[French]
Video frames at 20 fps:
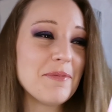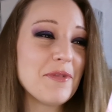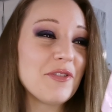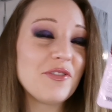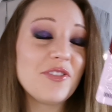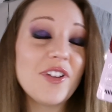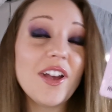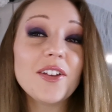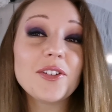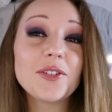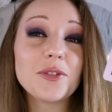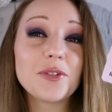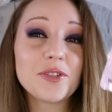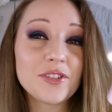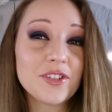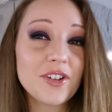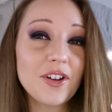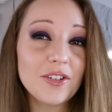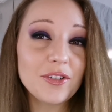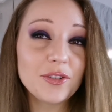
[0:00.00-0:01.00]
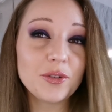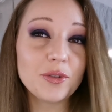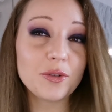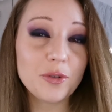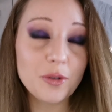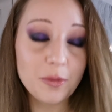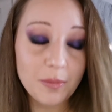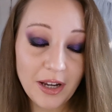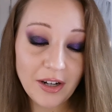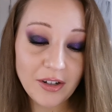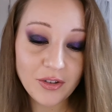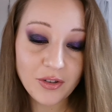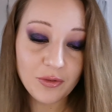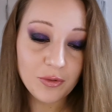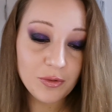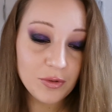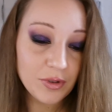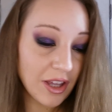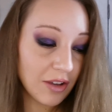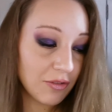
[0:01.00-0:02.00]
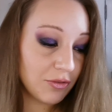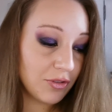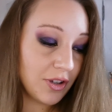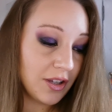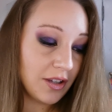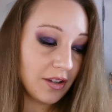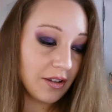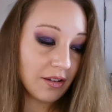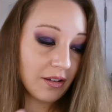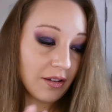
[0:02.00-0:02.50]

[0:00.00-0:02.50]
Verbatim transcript: de me faire ce genre de gommage au café.